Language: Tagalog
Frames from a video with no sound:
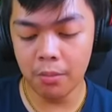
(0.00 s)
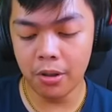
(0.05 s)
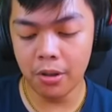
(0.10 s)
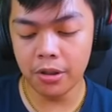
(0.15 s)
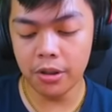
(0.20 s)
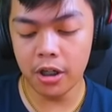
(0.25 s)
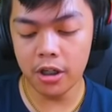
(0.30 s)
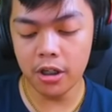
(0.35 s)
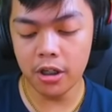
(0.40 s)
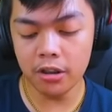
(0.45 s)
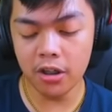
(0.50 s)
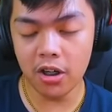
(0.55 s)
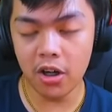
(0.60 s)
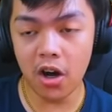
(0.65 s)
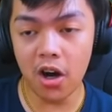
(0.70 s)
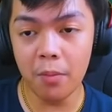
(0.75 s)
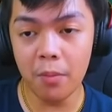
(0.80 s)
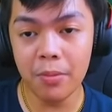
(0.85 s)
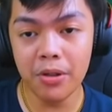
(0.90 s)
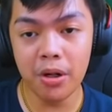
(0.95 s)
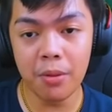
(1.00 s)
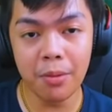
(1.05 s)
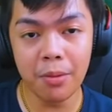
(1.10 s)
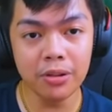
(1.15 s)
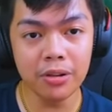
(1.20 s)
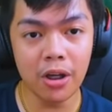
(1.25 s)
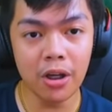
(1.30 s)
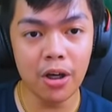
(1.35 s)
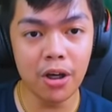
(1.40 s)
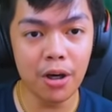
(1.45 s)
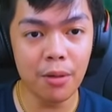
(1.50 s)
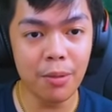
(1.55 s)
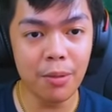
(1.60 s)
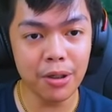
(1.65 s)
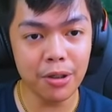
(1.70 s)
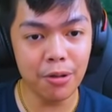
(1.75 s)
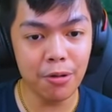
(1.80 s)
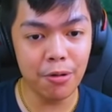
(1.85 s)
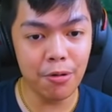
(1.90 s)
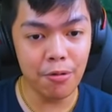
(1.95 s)
naman yan? Ang drabi naman talaga,
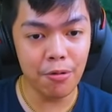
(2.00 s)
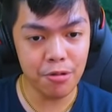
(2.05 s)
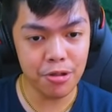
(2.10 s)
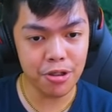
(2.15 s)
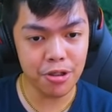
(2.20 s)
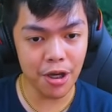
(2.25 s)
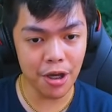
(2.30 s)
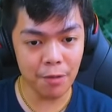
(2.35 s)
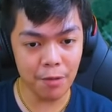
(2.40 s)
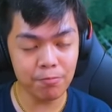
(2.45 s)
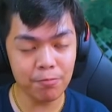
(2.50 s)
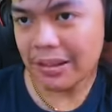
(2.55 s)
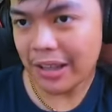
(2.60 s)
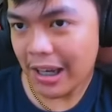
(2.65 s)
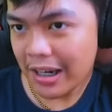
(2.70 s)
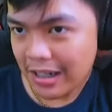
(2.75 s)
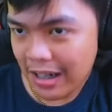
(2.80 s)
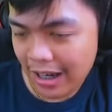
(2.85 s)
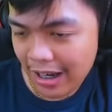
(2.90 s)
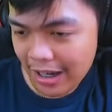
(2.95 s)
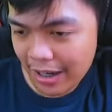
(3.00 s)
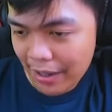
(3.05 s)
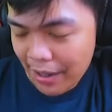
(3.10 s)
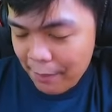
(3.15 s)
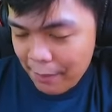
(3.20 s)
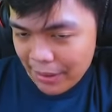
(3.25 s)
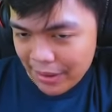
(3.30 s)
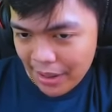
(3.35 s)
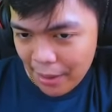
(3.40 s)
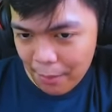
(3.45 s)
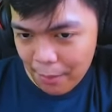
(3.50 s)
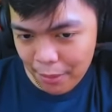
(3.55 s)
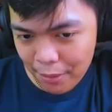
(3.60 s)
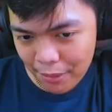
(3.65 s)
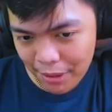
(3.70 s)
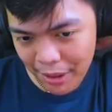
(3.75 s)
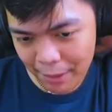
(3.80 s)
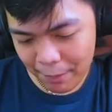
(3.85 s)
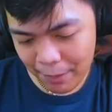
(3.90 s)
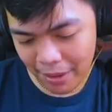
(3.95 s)
Mario. Jose. Patay na kalaban
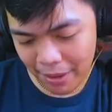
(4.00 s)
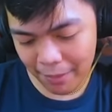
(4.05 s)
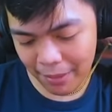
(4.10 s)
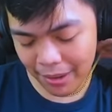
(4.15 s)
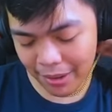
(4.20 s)
nabuhay pa,